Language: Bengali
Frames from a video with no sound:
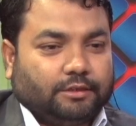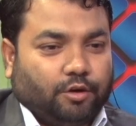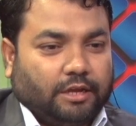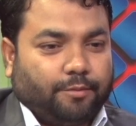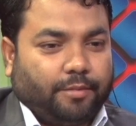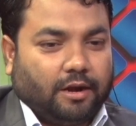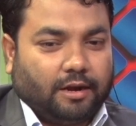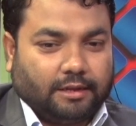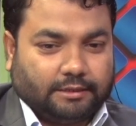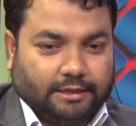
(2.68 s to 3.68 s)
অনেকে
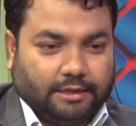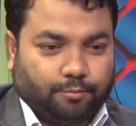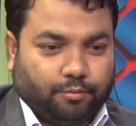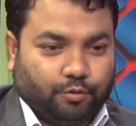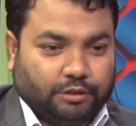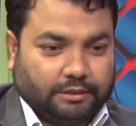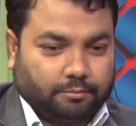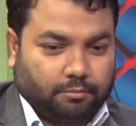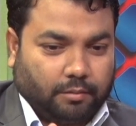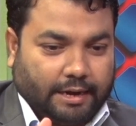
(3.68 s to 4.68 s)
পার্লারে যে যে
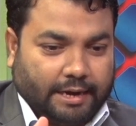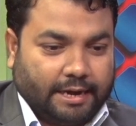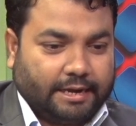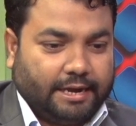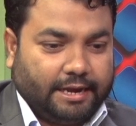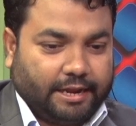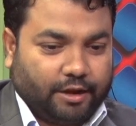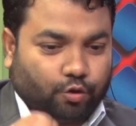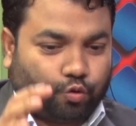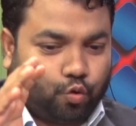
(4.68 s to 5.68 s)
হিট
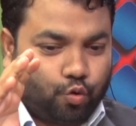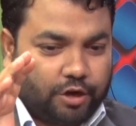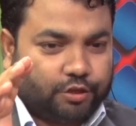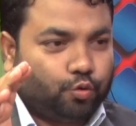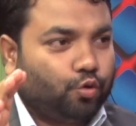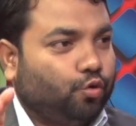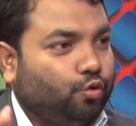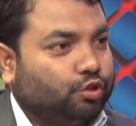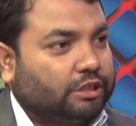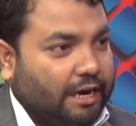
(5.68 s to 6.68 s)
নিয়ে কুকড়া
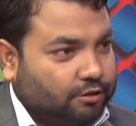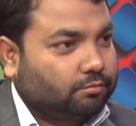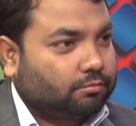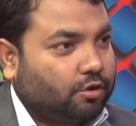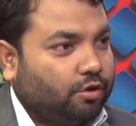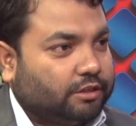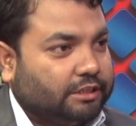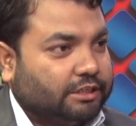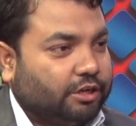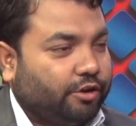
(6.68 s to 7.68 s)
চুলগুলো শার্প করার
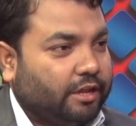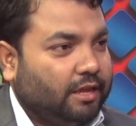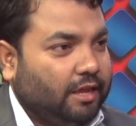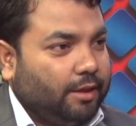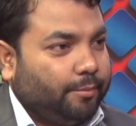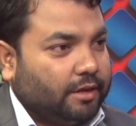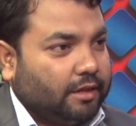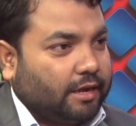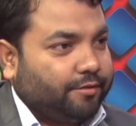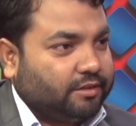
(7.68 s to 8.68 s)
চেষ্টা করে মানে
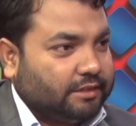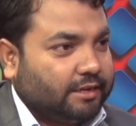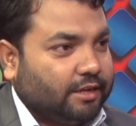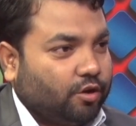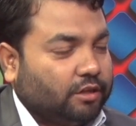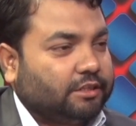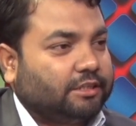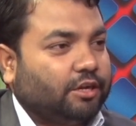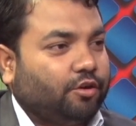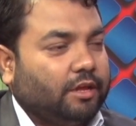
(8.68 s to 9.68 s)
একেবারে সিল্কে করার
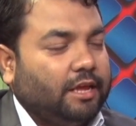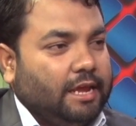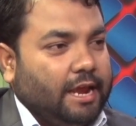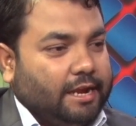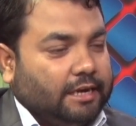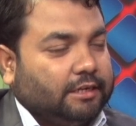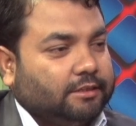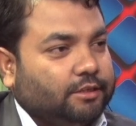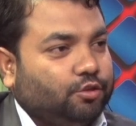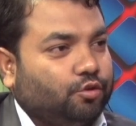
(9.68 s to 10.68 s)
চেষ্টা করে এটা
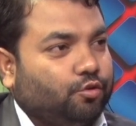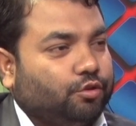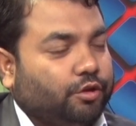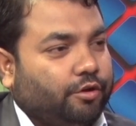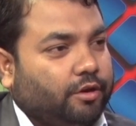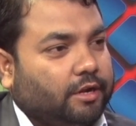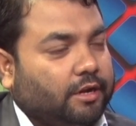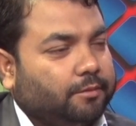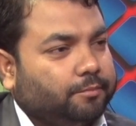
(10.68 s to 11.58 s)
স্বাস্থ্যের জন্য ক্ষতিকর এটা আমরা